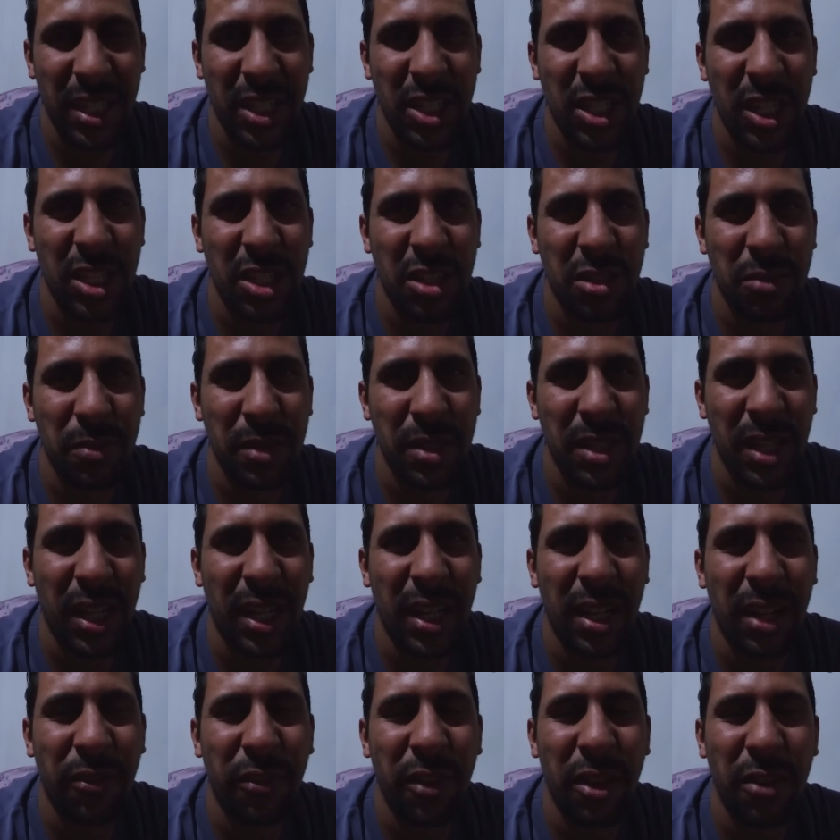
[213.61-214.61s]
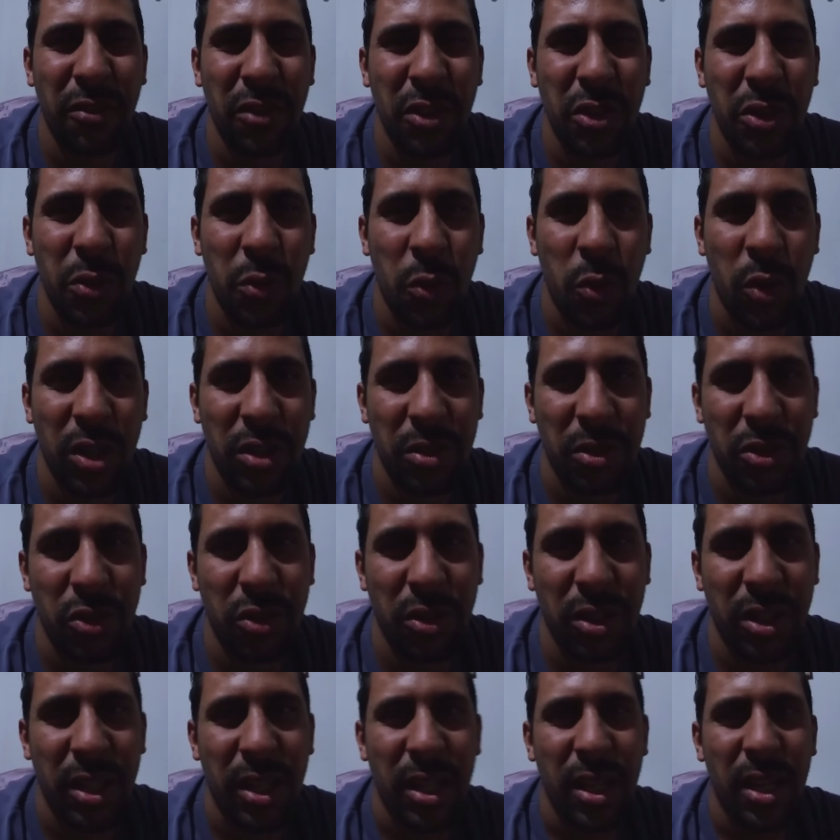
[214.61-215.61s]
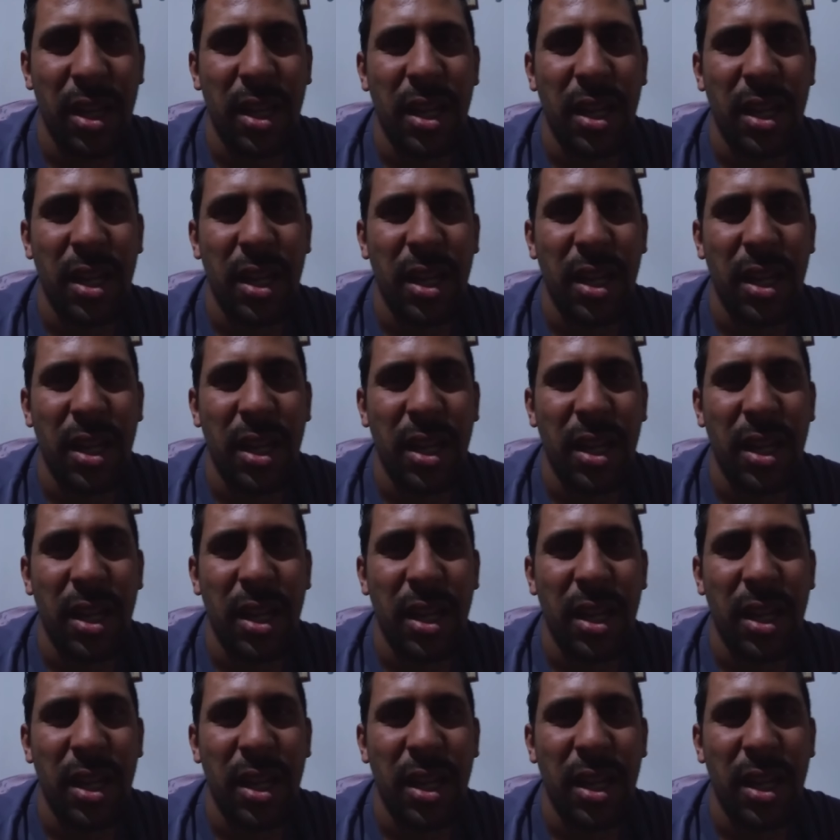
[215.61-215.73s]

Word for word: تيليشارجيت منها لا فيها فيديوهات فهمتوني